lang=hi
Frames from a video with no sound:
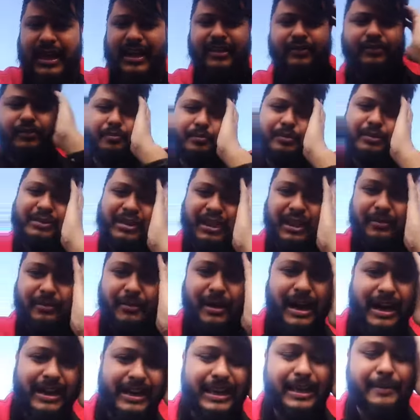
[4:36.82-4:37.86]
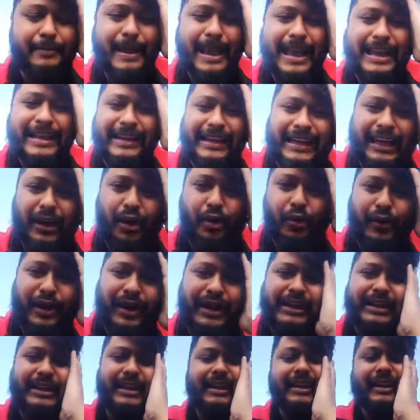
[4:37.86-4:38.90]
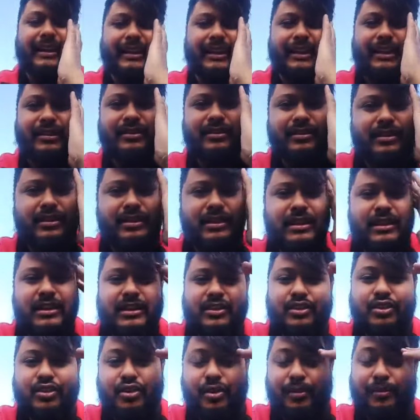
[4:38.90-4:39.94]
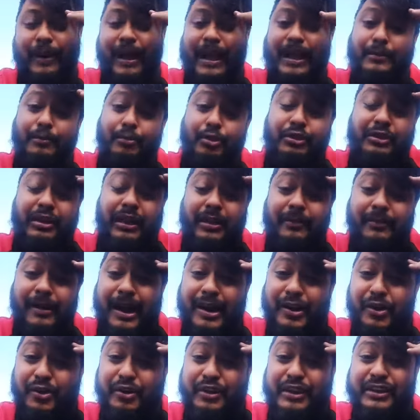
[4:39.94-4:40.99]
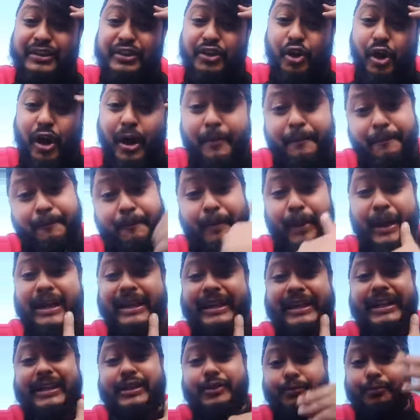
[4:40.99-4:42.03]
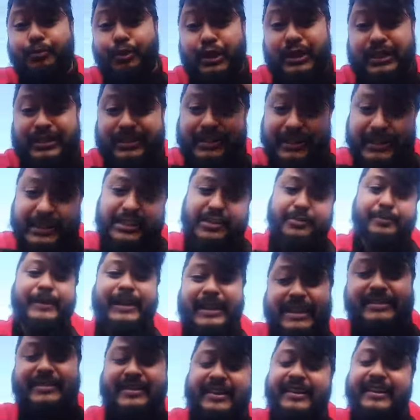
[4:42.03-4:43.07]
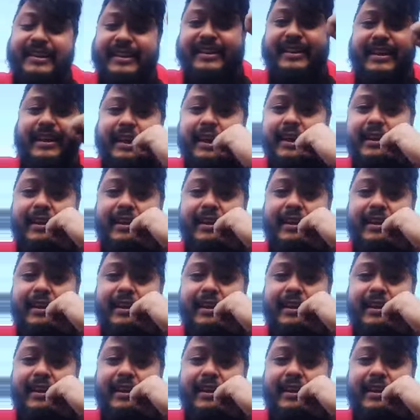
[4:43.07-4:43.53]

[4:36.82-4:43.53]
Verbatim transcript: अरे वो मुसलमान है बहन का लौड़ा अलीगढ़ का तो भाई मुसलमानों की तो हम पंडित पूरे देश में नहीं चलने दे